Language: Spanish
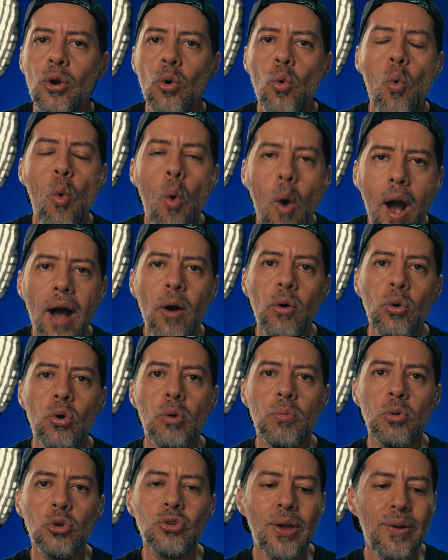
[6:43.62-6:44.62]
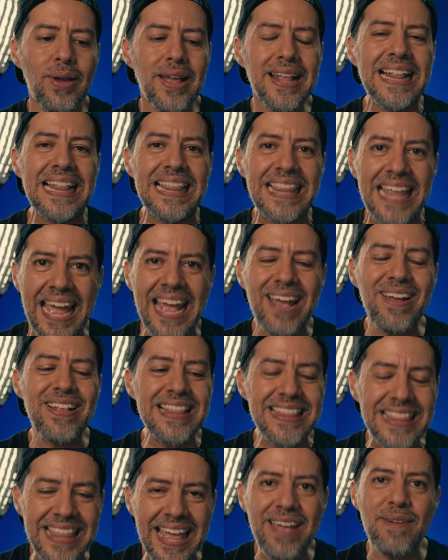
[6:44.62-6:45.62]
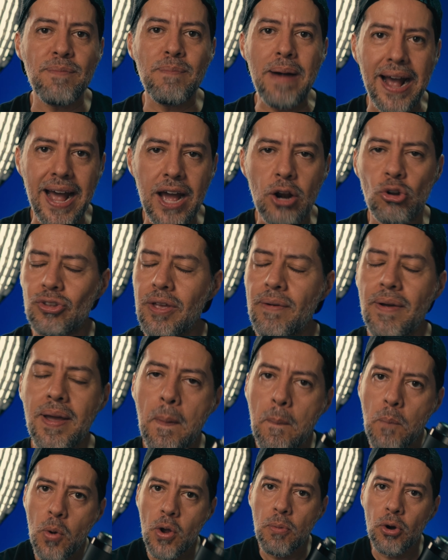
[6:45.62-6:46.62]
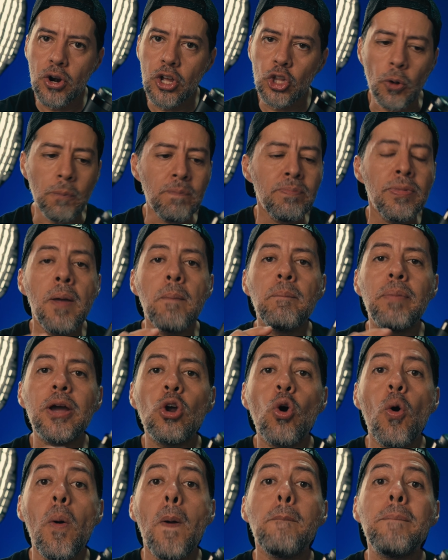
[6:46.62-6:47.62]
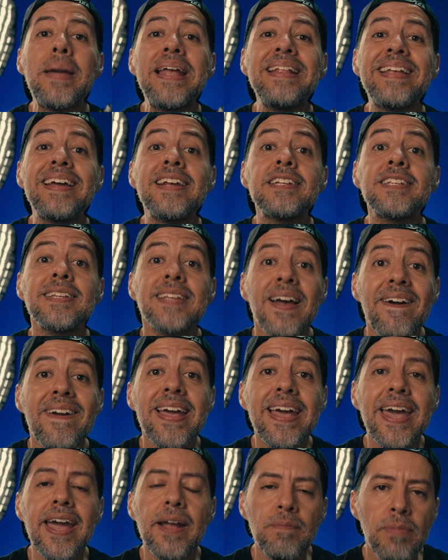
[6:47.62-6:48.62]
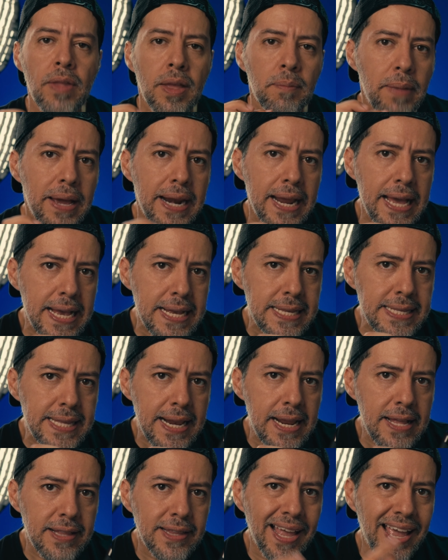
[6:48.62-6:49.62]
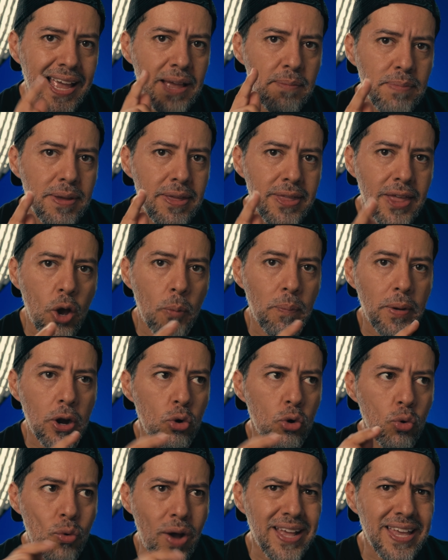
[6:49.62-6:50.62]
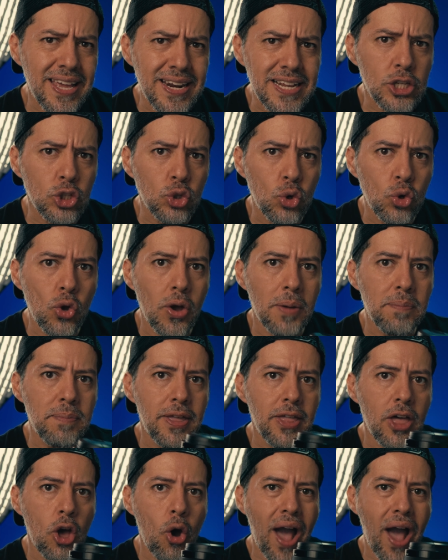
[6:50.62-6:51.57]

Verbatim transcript: wow, cómo se ve de, de bacano, se ve muy bonito. Pero me interesa, ¿saben qué? Ver este lente en video, pero no aquí en estudio, en video